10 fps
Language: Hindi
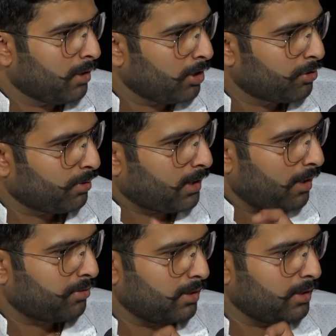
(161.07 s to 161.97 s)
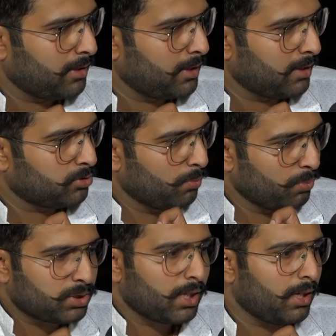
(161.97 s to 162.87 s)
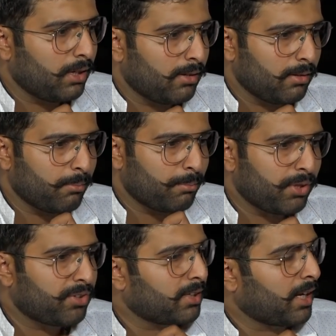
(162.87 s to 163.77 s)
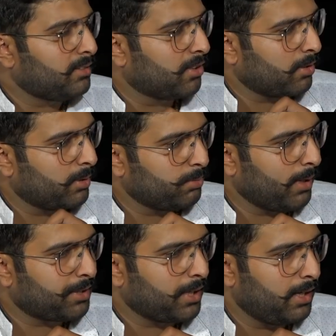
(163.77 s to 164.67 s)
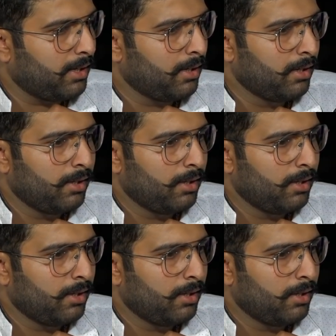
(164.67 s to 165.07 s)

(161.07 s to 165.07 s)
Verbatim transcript: उस विकास की गति का जो मुझे बेसिक कारण समझ में आता है